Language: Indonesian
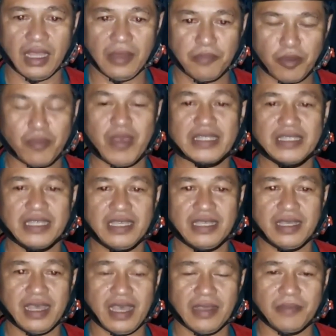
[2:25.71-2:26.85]
informasi
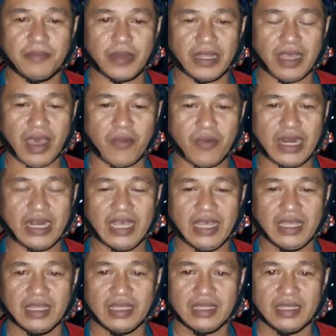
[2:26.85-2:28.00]
awal
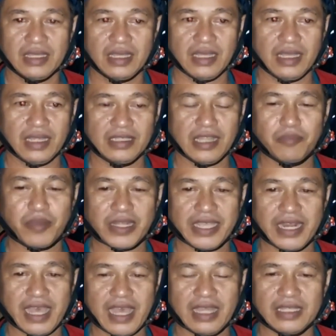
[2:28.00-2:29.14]
eh, dan
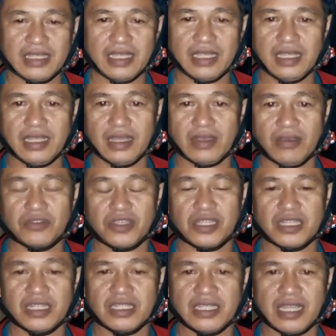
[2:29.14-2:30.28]
perkiraan ini
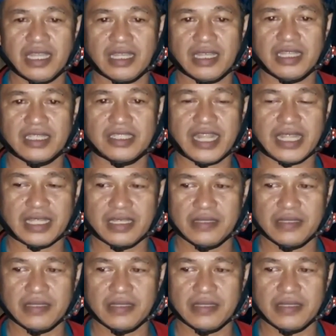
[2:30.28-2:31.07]
konsentrasi listrik.